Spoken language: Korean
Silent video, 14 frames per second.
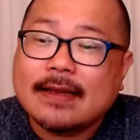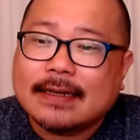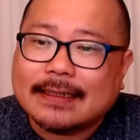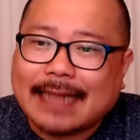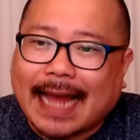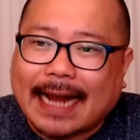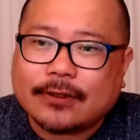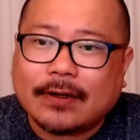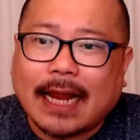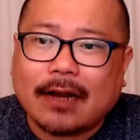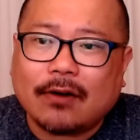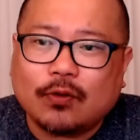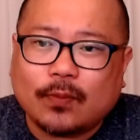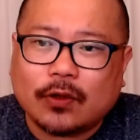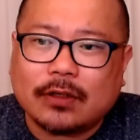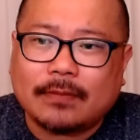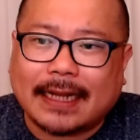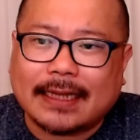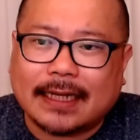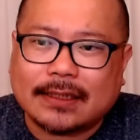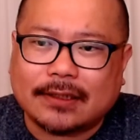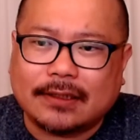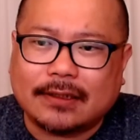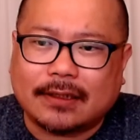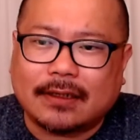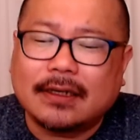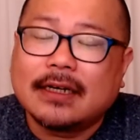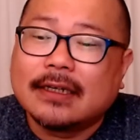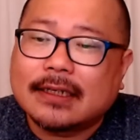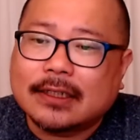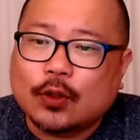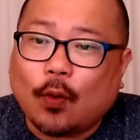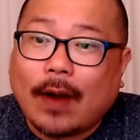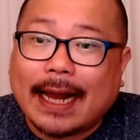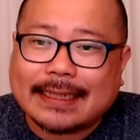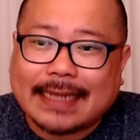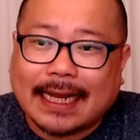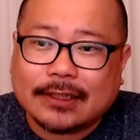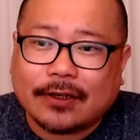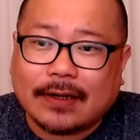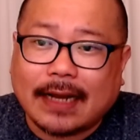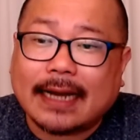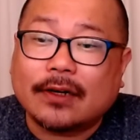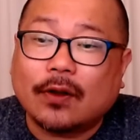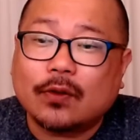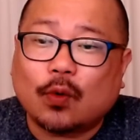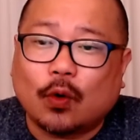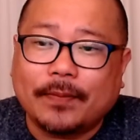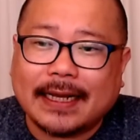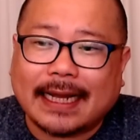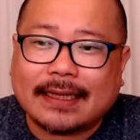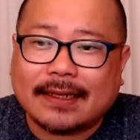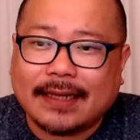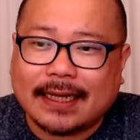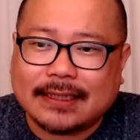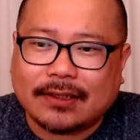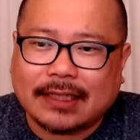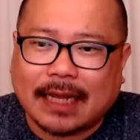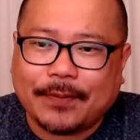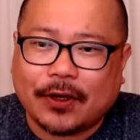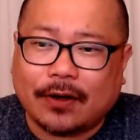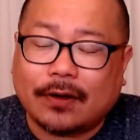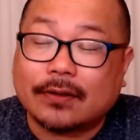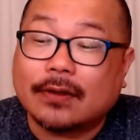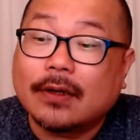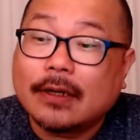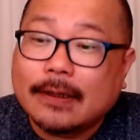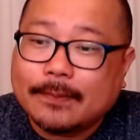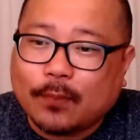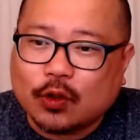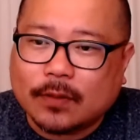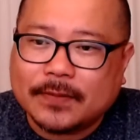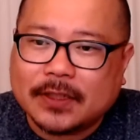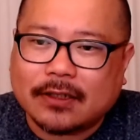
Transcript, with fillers: 낙선한 후보를 만나서 그동안의 상처나 그런 고민 같은 게 있었다면 보듬는